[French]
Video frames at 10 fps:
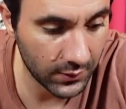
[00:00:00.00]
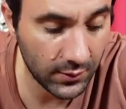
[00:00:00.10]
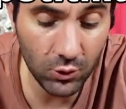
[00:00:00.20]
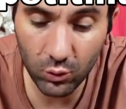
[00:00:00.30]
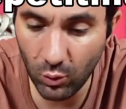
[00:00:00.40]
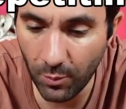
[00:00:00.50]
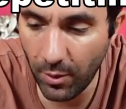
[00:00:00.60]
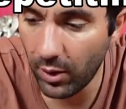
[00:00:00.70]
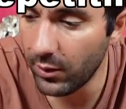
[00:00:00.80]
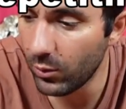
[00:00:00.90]
si je dois
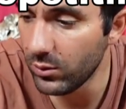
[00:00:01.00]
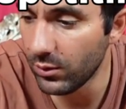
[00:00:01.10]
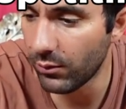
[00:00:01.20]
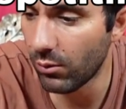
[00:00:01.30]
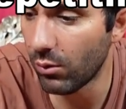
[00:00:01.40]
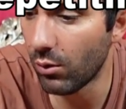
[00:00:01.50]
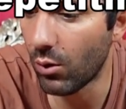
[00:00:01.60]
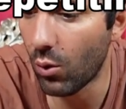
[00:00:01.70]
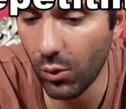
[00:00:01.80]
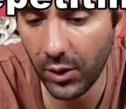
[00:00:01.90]
parler au niveau
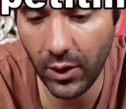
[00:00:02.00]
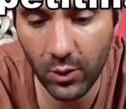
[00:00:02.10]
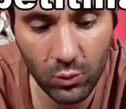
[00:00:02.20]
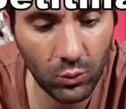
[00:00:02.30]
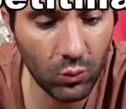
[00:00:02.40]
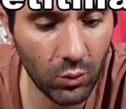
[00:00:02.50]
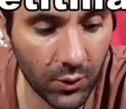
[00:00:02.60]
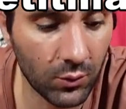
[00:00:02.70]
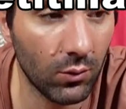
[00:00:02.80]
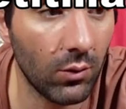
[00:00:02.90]
concret du tour,
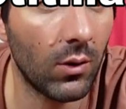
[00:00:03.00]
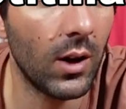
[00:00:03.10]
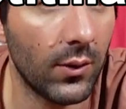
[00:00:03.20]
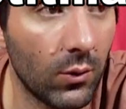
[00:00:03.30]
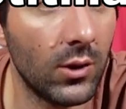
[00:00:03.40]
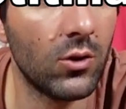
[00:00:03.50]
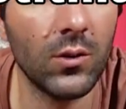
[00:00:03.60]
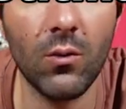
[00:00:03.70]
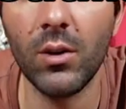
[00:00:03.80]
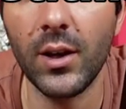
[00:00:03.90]
est-ce que voilà, est-ce que les
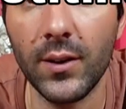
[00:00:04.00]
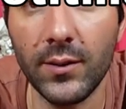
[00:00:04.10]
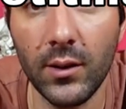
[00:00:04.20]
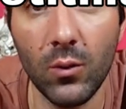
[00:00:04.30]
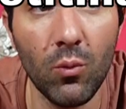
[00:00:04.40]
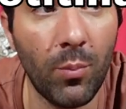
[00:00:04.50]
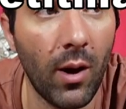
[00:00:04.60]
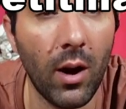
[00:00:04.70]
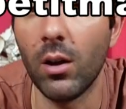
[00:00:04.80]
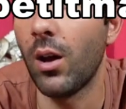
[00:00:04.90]
choses vont casser ou
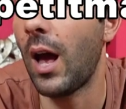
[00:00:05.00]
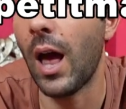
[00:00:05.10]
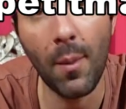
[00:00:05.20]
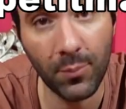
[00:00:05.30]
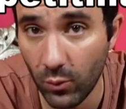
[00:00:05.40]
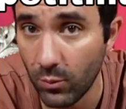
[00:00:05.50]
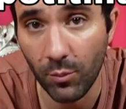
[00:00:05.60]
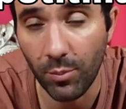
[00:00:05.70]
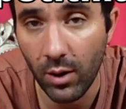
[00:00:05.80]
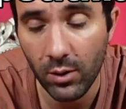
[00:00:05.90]
pas
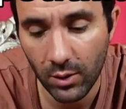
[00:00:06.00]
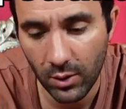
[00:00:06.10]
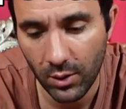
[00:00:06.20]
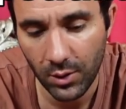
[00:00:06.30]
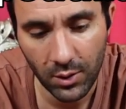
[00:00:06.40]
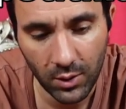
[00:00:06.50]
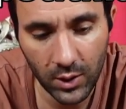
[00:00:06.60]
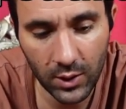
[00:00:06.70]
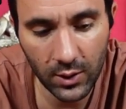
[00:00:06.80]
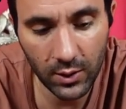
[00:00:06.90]
Absolument pas.
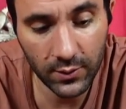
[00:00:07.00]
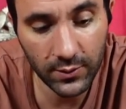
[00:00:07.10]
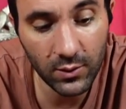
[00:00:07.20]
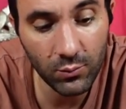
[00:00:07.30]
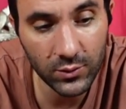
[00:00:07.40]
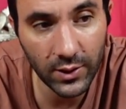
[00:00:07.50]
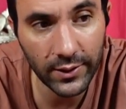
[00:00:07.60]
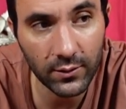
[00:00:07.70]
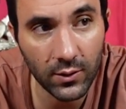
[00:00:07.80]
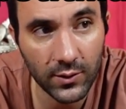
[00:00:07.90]
Et si vous
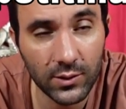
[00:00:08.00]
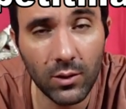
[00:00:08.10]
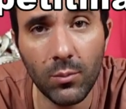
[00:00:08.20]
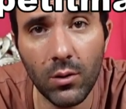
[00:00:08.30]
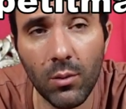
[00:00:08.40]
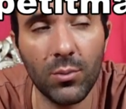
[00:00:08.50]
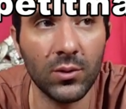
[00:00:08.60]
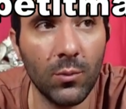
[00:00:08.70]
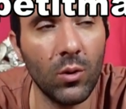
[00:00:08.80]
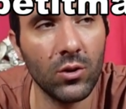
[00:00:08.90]
êtes un semblant,
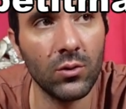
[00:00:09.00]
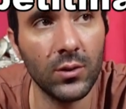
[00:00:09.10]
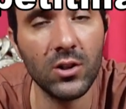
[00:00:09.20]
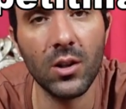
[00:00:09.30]
parce que moi je sais que